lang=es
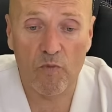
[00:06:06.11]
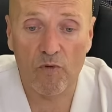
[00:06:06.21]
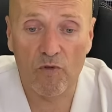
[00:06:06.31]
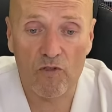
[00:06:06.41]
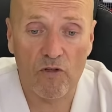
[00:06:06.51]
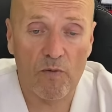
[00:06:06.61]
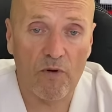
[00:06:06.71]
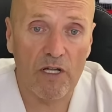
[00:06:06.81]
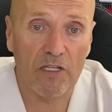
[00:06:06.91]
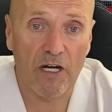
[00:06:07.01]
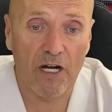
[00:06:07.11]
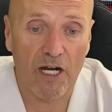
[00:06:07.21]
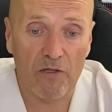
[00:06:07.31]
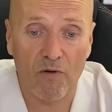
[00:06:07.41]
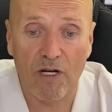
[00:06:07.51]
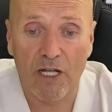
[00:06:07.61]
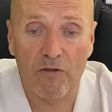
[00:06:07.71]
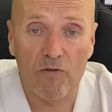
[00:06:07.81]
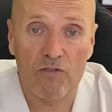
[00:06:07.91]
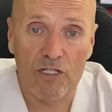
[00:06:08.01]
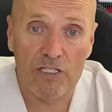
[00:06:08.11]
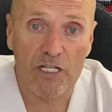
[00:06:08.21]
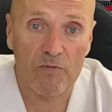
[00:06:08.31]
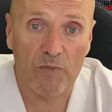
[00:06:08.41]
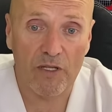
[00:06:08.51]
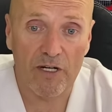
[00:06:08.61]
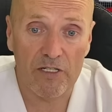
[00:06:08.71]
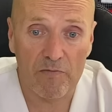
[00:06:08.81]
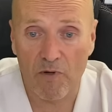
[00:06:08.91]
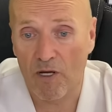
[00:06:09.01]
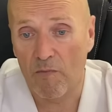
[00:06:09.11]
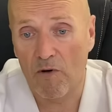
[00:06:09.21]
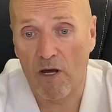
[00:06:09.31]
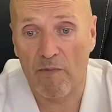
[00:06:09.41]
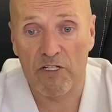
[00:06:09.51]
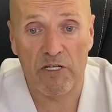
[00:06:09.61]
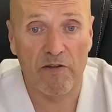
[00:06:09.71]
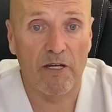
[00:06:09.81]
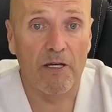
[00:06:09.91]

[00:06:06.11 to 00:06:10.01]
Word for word: puntos donde pueda entrar el gato cantos de estas piedras, por ejemplo, la base